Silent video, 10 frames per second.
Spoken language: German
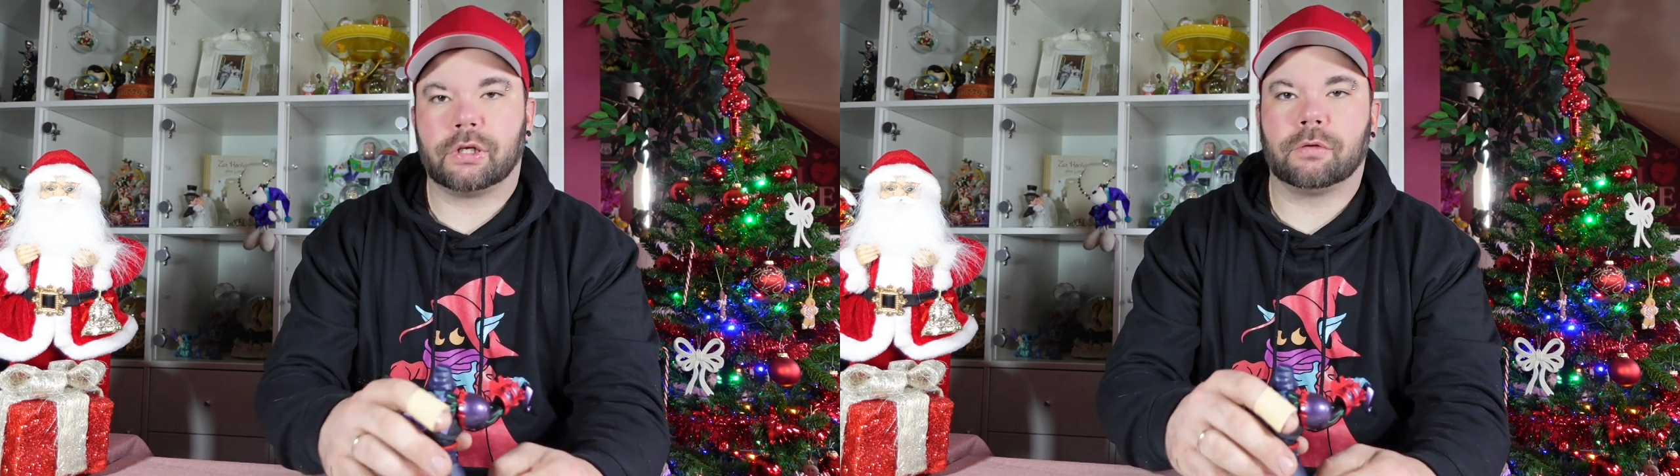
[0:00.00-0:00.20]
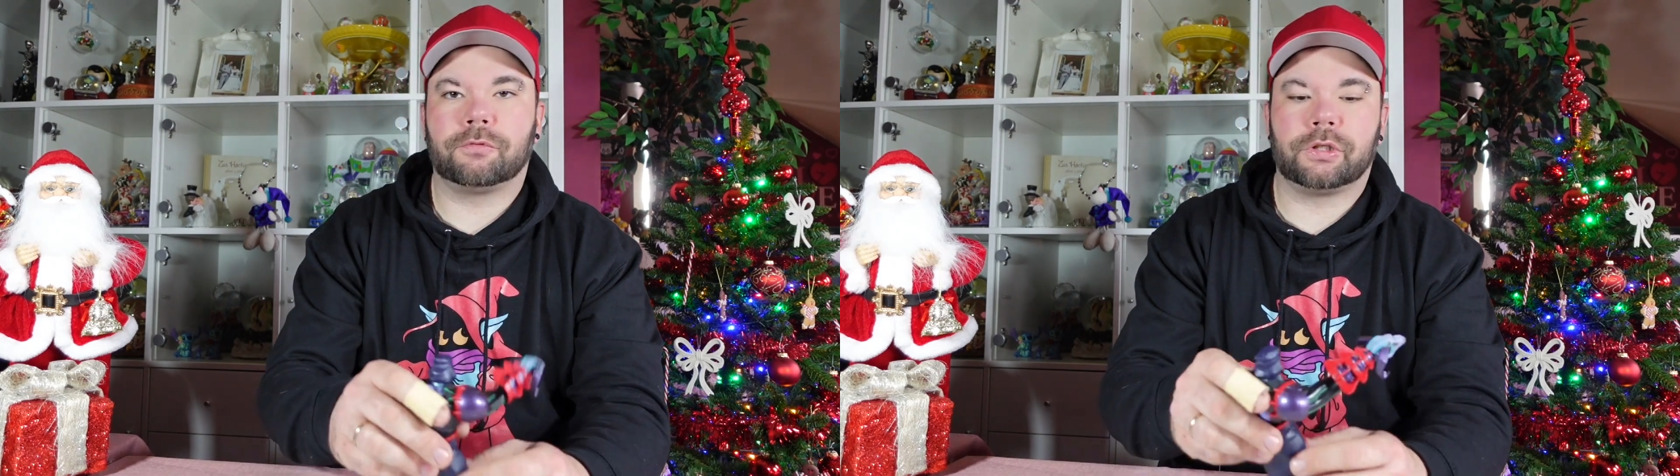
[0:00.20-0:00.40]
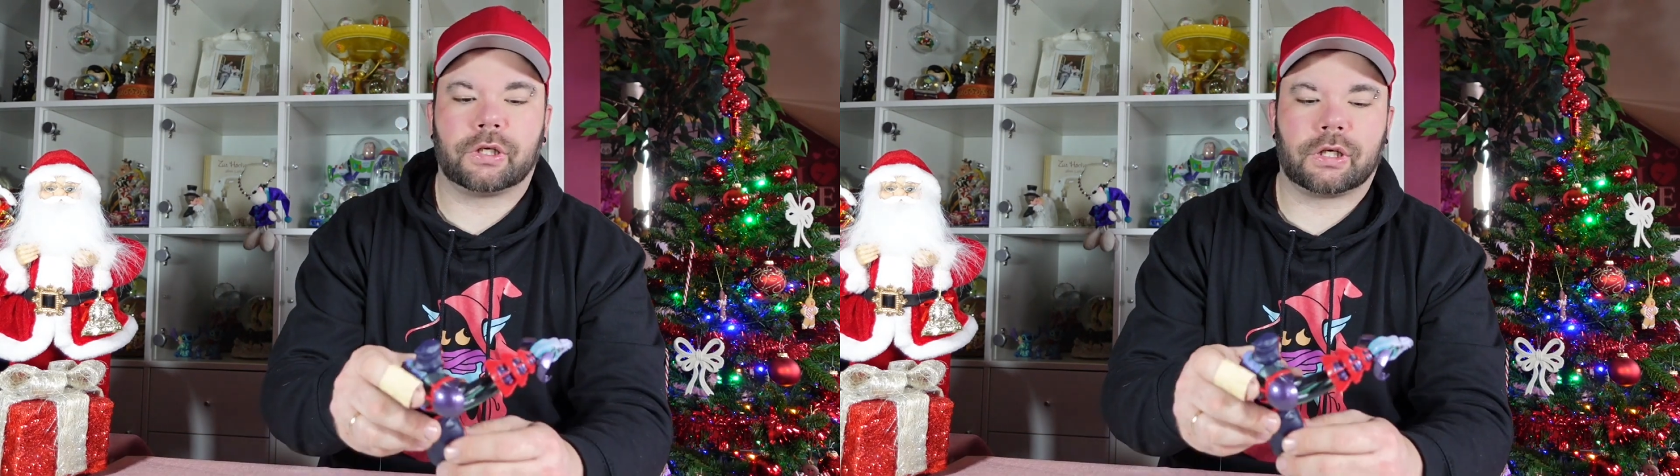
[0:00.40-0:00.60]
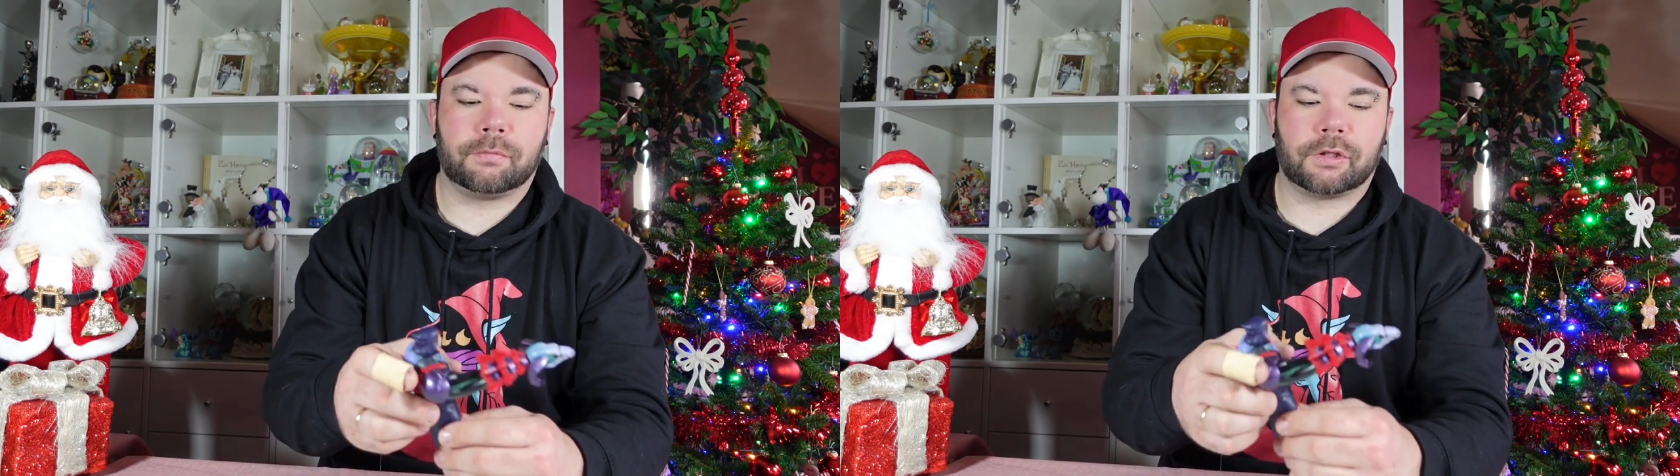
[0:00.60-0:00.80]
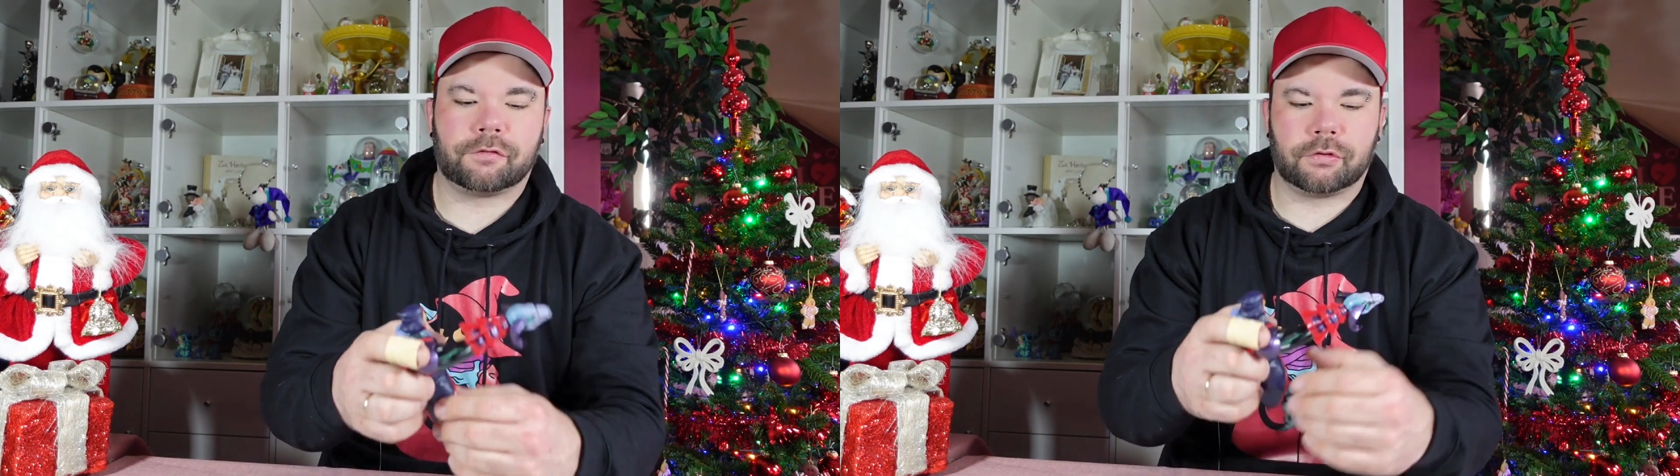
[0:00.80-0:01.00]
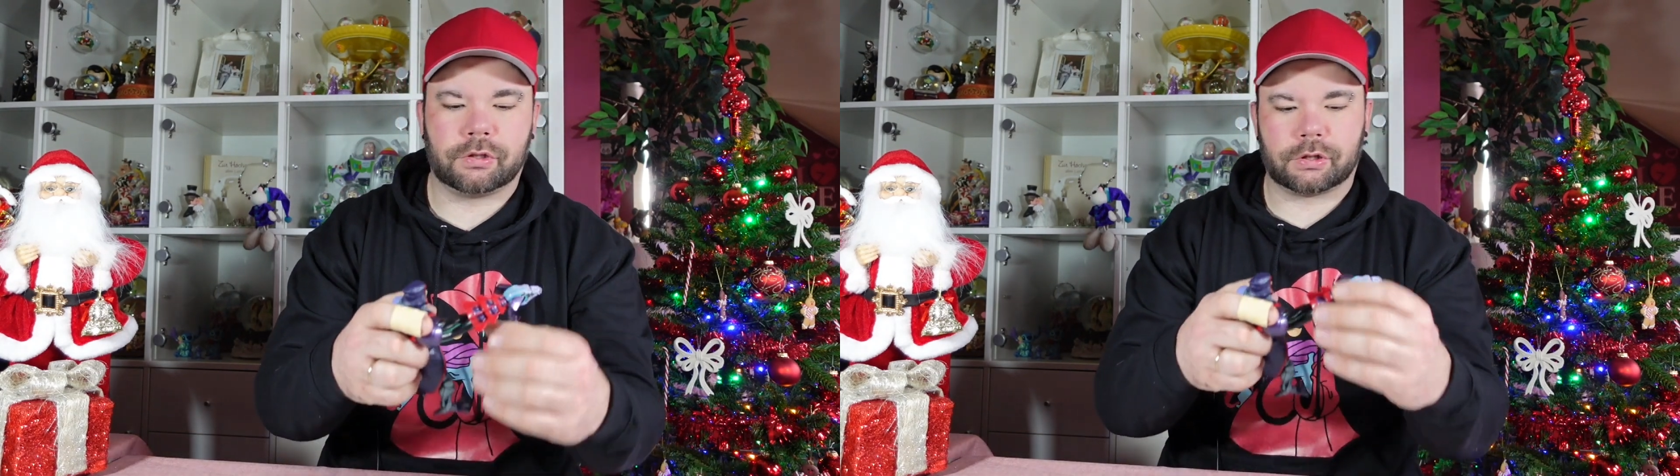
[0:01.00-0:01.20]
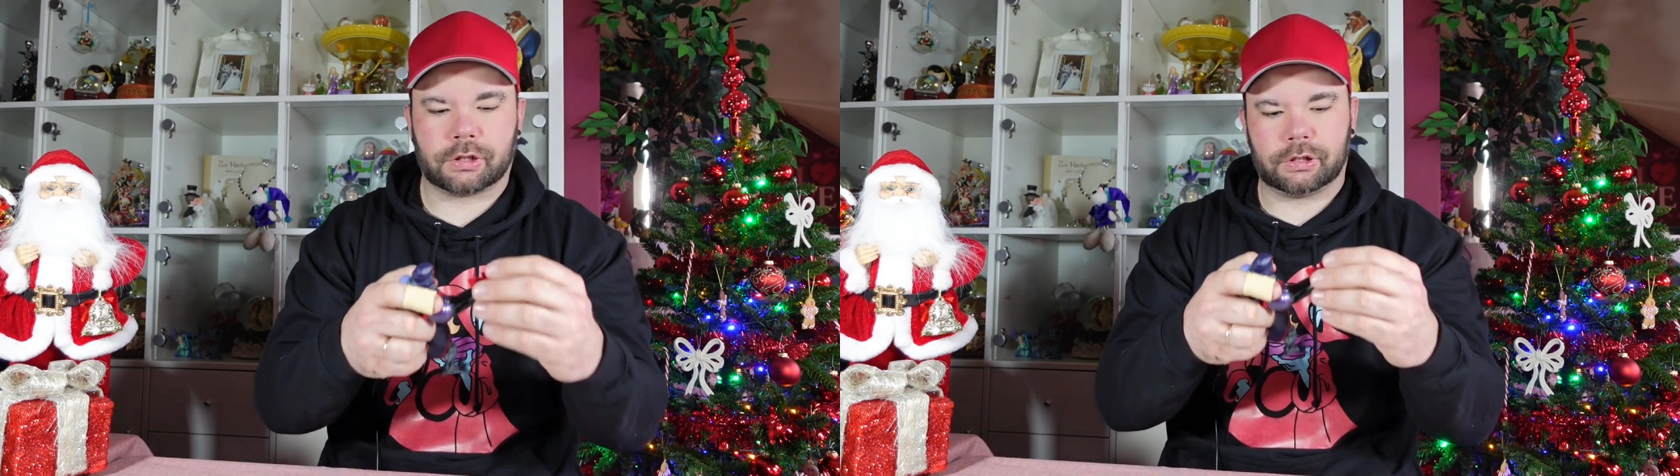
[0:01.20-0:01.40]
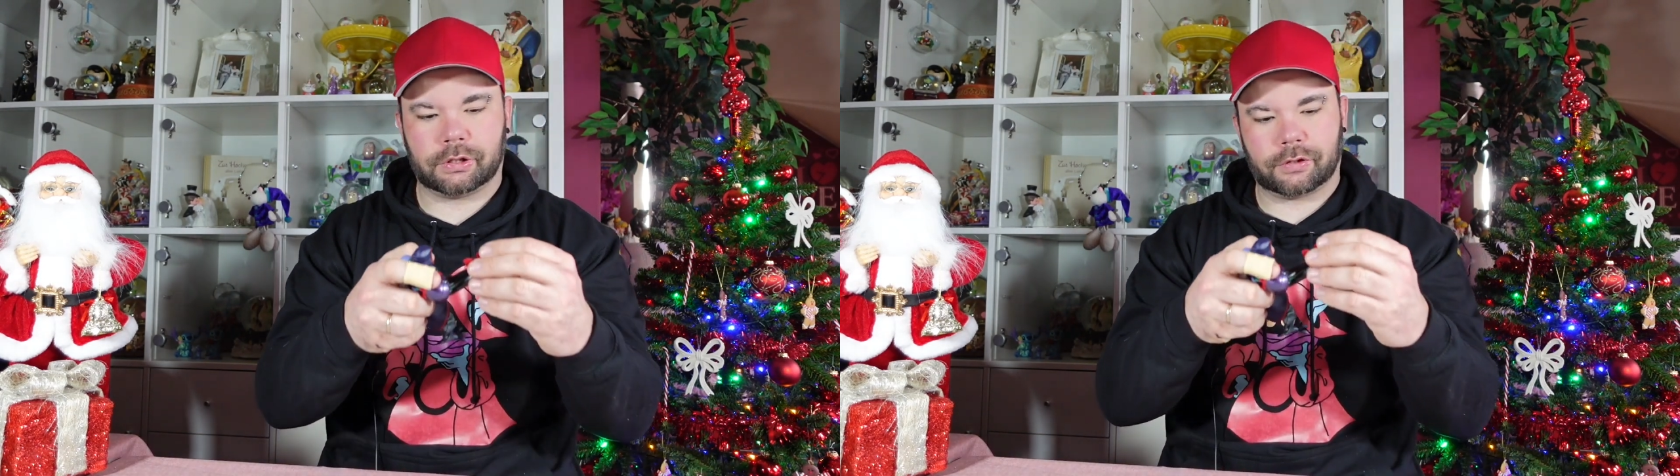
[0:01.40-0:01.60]
obwohl der Arm nach vorne
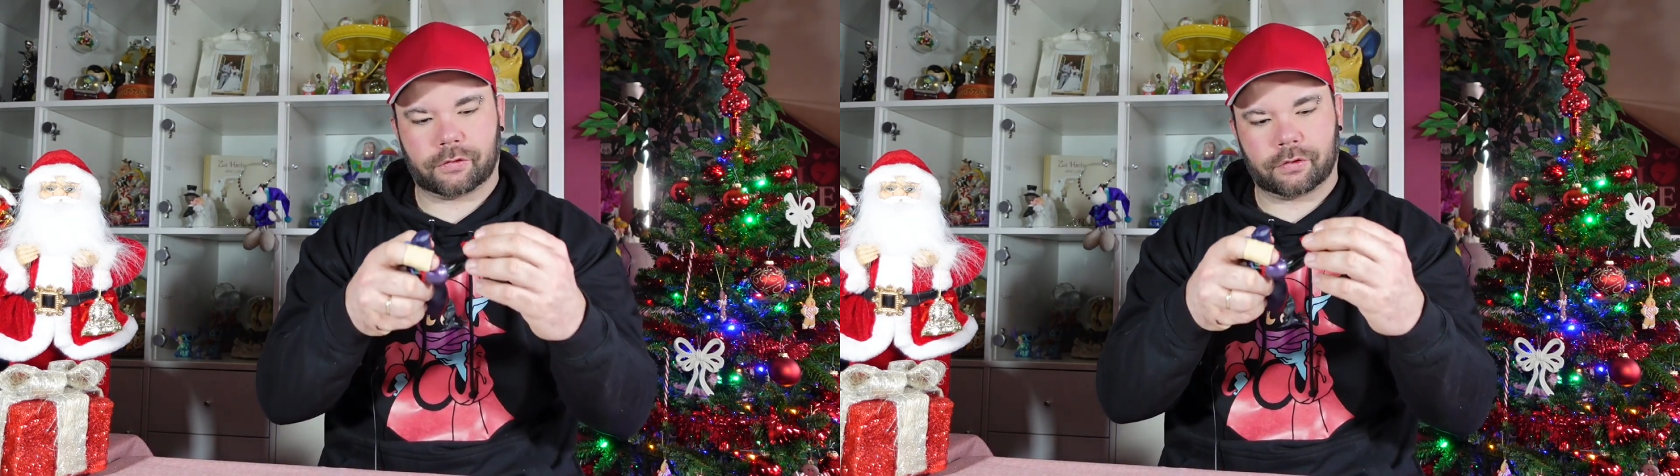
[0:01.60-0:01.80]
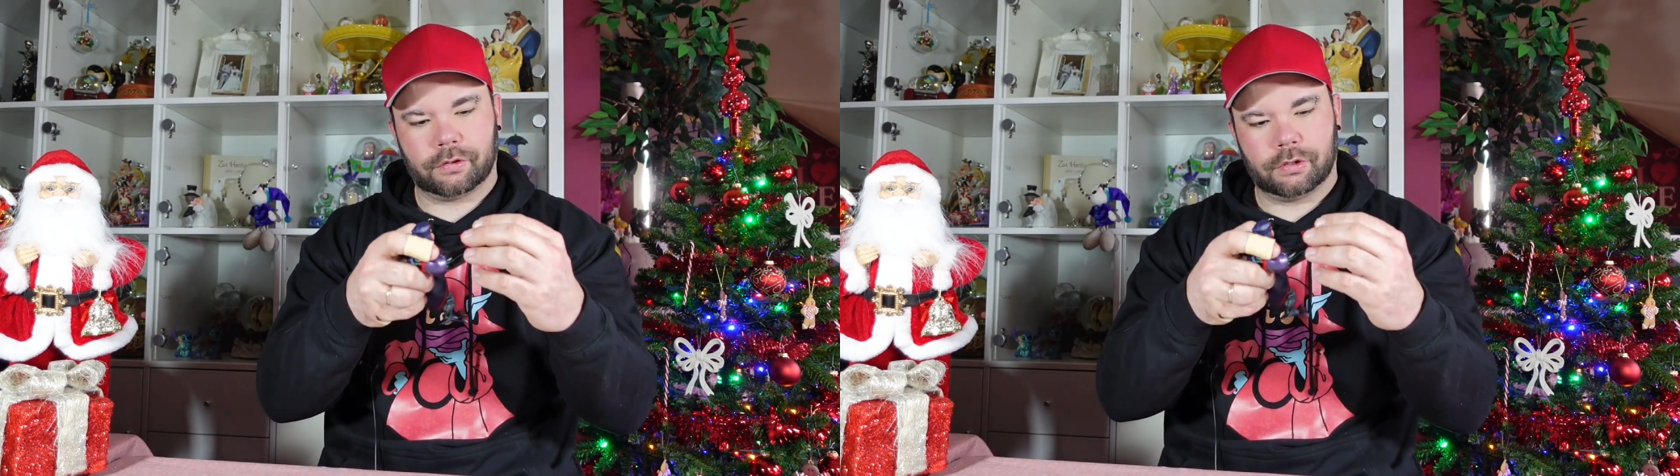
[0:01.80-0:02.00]
gehalten ist.